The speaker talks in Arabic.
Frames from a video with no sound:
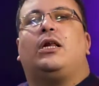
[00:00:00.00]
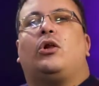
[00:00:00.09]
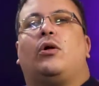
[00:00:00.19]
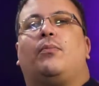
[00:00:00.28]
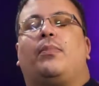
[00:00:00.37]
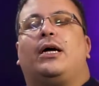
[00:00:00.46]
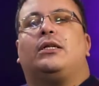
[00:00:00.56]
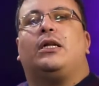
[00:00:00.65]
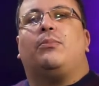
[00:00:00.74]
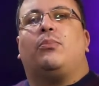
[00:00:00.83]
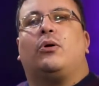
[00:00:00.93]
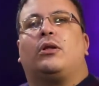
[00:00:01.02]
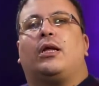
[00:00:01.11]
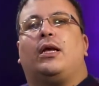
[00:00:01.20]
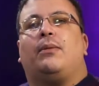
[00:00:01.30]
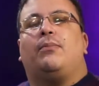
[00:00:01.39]
لكم بعد
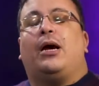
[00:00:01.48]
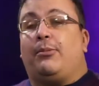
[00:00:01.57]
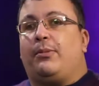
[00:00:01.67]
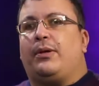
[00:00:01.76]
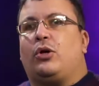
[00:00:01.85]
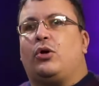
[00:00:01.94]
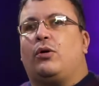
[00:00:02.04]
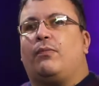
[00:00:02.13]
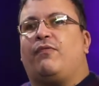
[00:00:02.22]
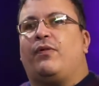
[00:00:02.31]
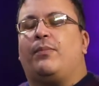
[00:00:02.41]
البورتري مرحبا بكم في